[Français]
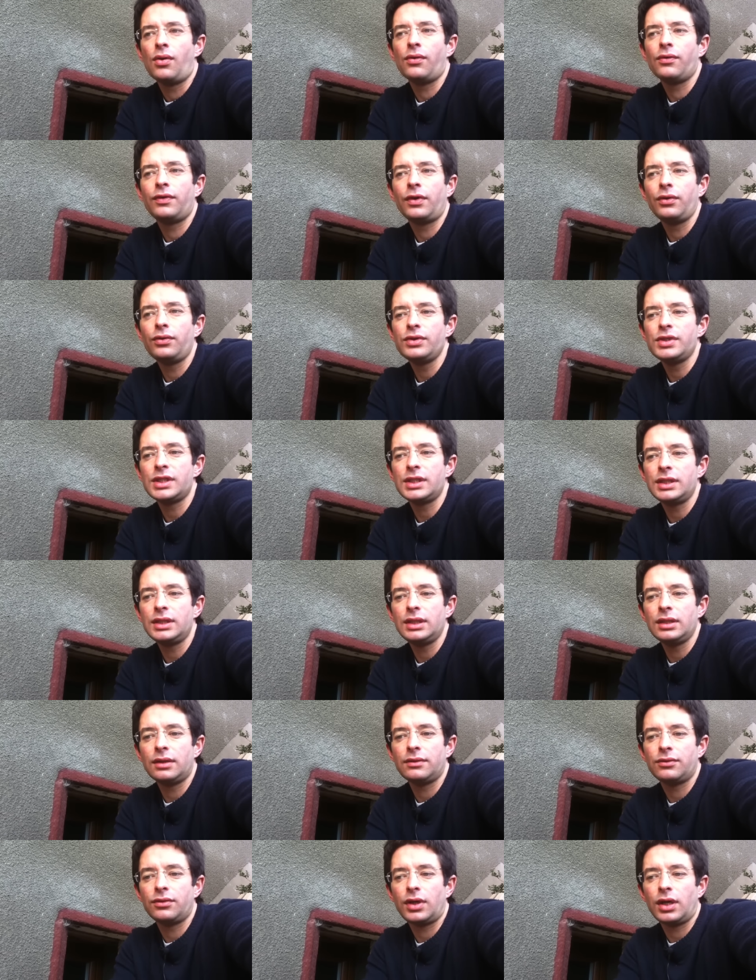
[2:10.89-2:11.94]
On va
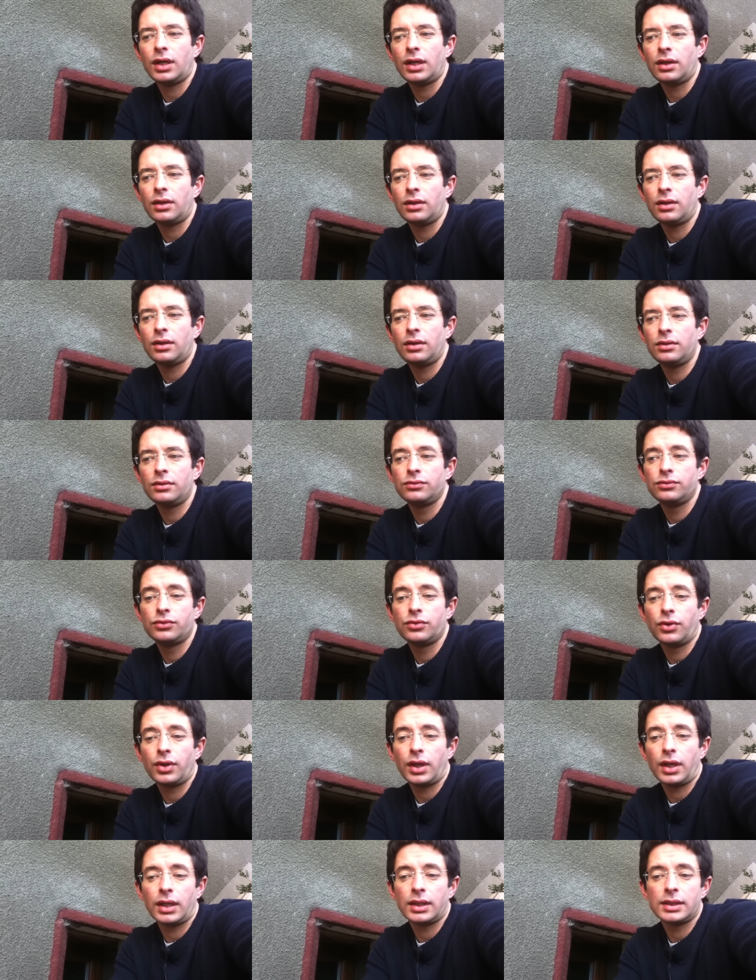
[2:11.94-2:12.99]
aussi avoir, euh, vous
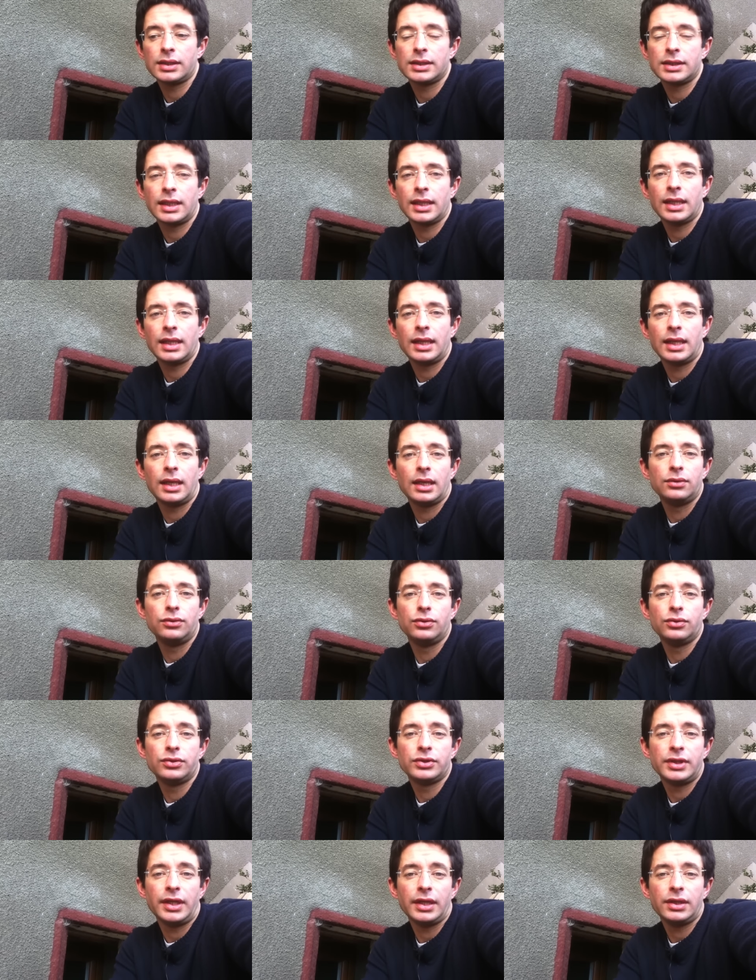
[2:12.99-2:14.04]
aurez accès à la
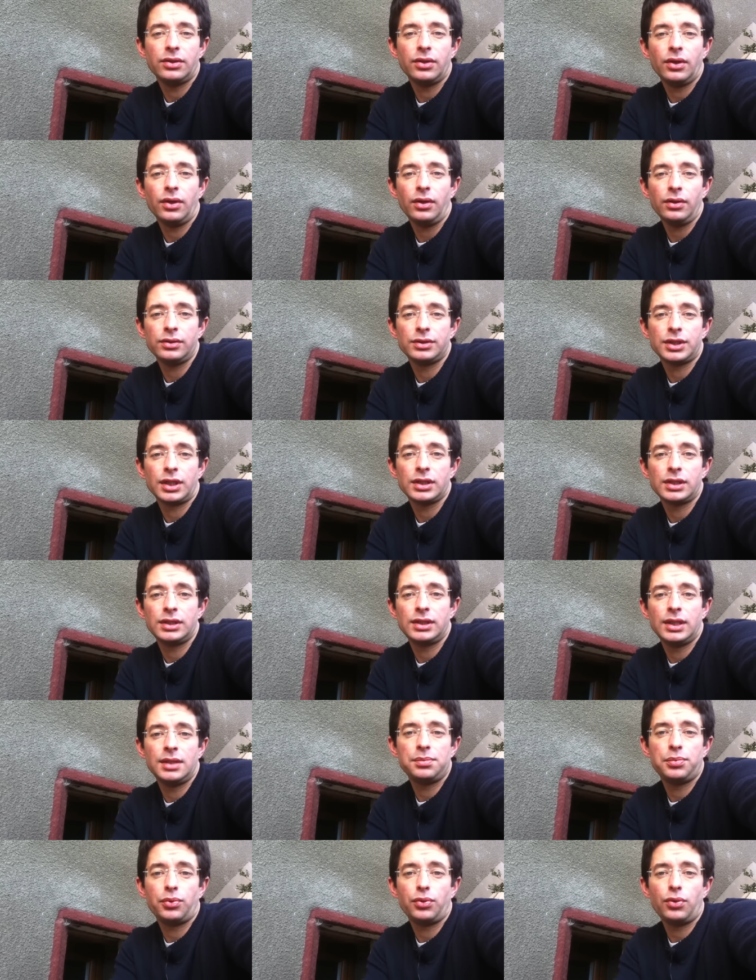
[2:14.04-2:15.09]
newsletter
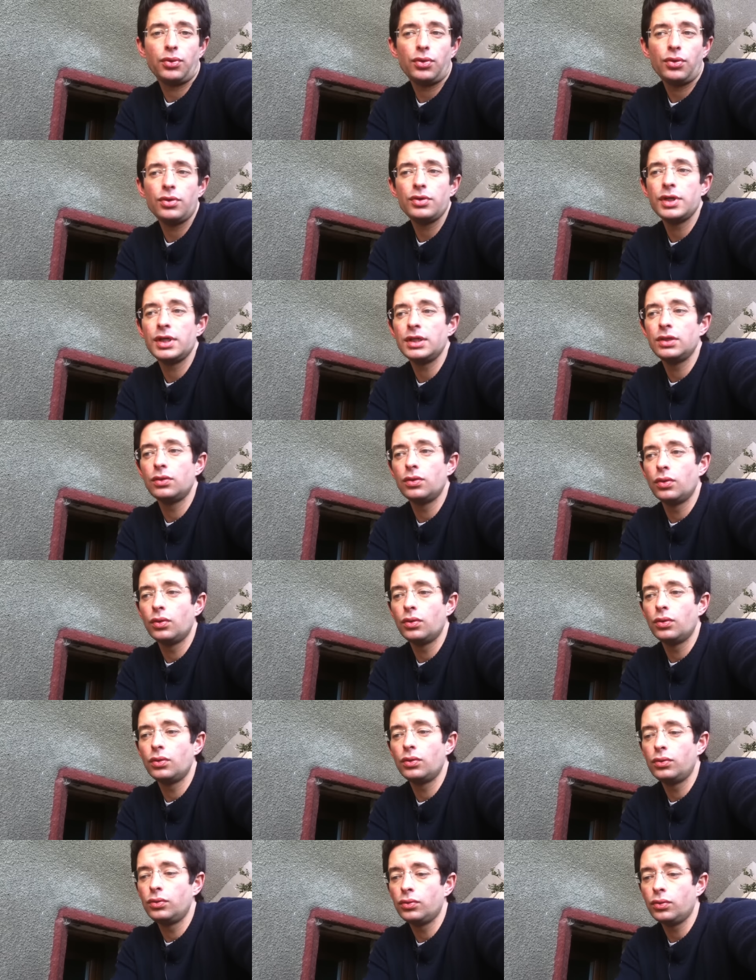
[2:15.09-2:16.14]
Jardinier Pro et
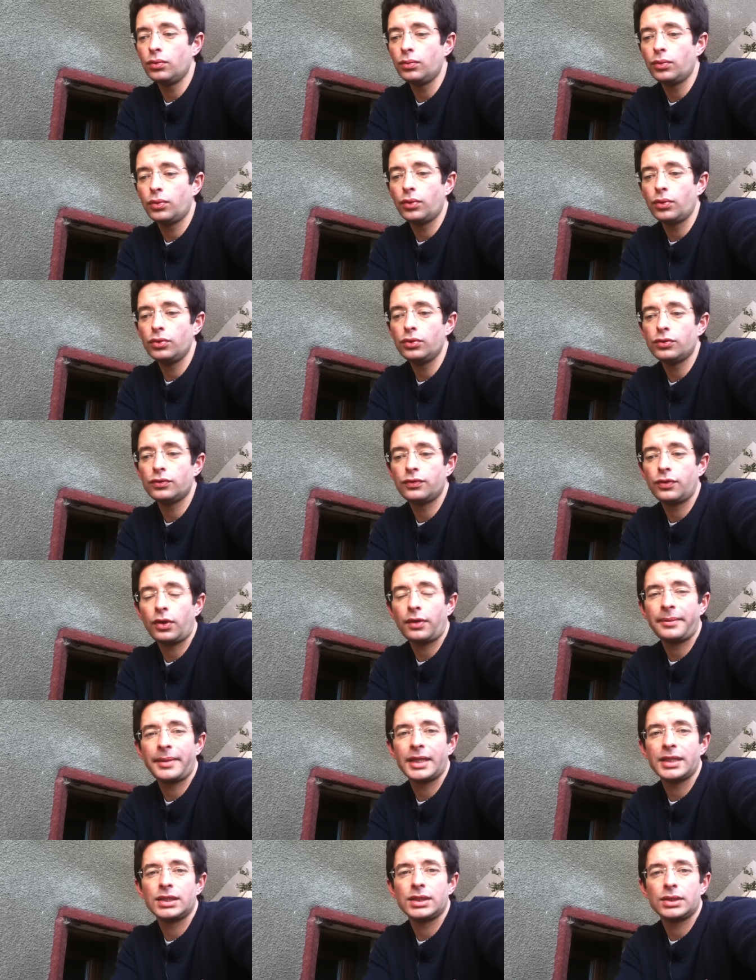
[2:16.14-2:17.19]
de nombreuses
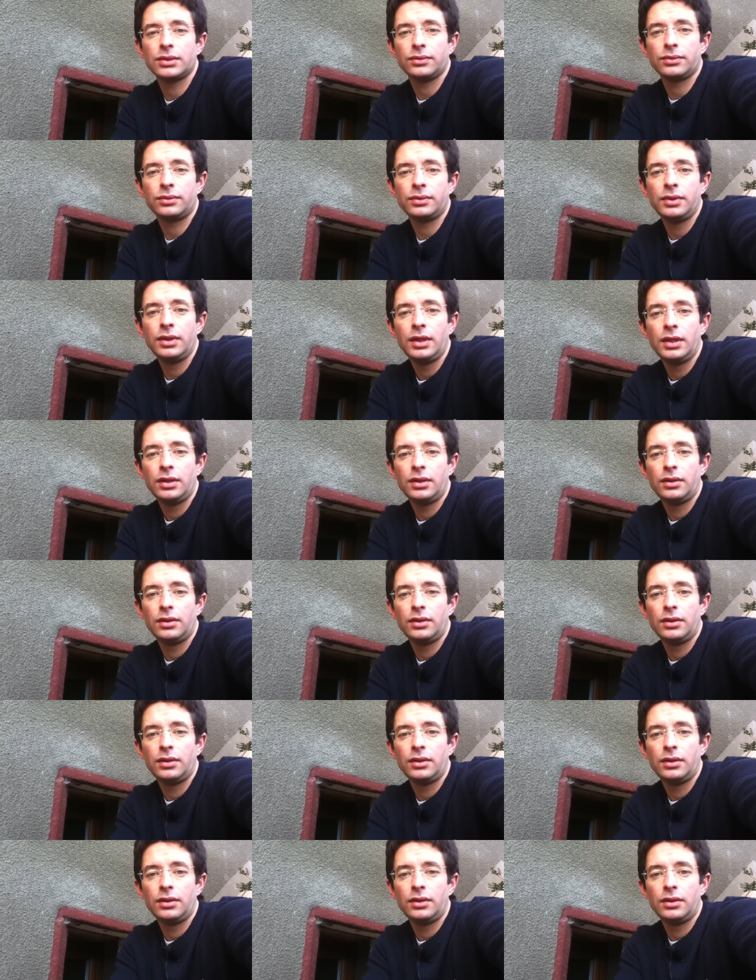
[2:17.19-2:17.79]
formations